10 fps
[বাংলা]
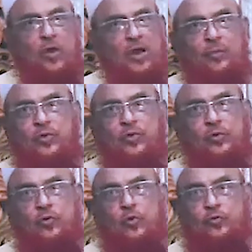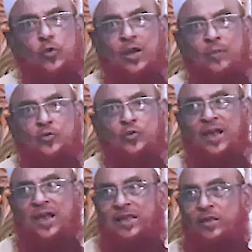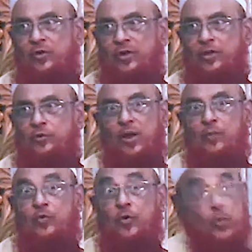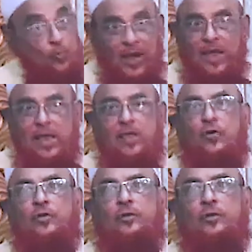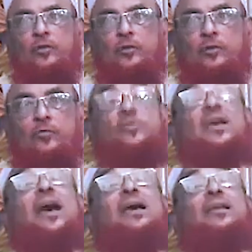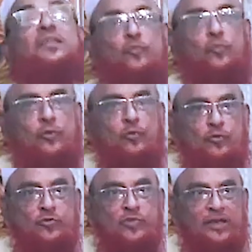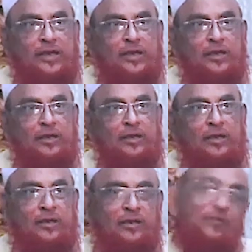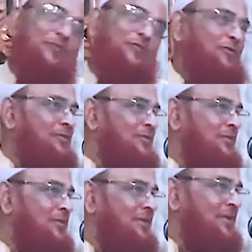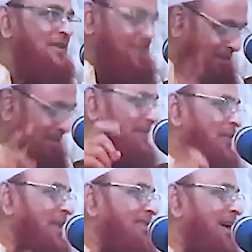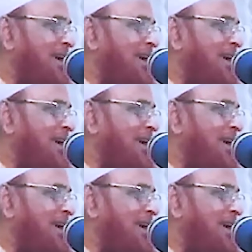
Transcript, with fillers: তোর খাম তো তোর খাম তো জাগাইয়া দেওন না তোর খাম তো গুম পাড়াইয়া দেও তুই জাগাইয়া দেশ কোন কোন স্বার্থে কই হুজুর তিন দিন দিটা